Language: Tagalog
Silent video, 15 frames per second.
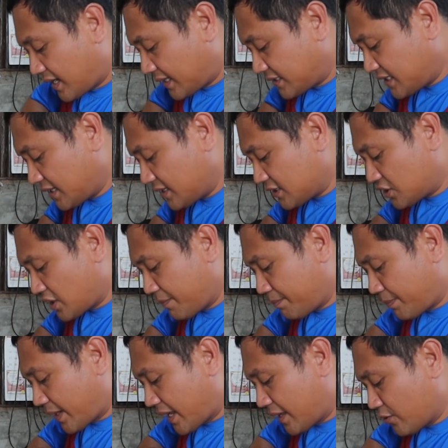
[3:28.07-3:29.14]
at
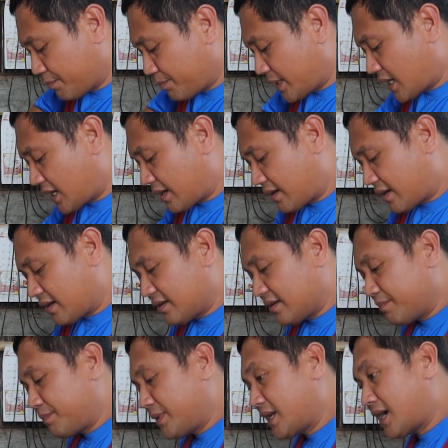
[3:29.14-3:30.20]
syempre, yung pinaka,
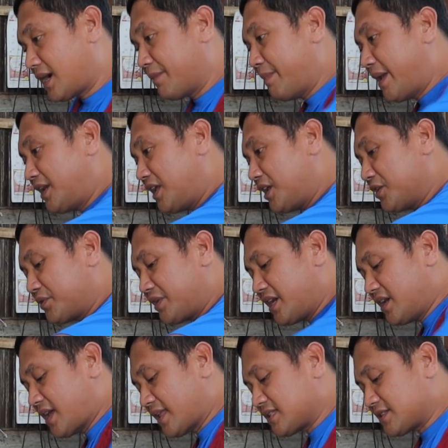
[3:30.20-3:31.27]
pinaka main
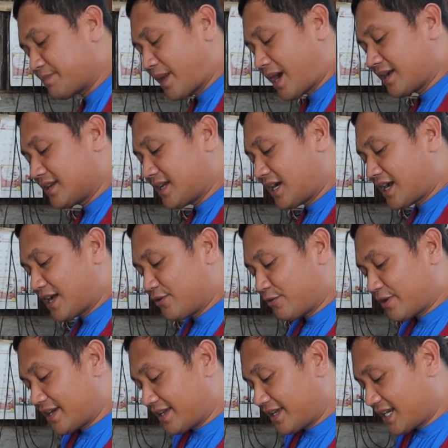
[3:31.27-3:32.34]
ingredients pag nag-ano
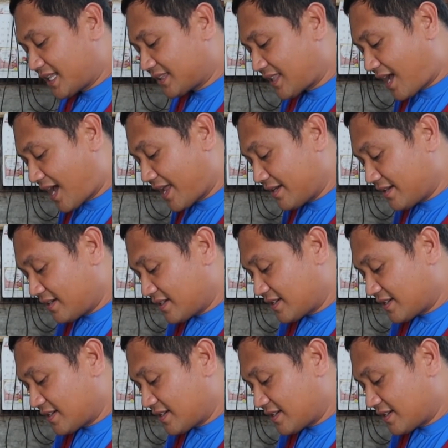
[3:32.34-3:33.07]
ka ng ginataan,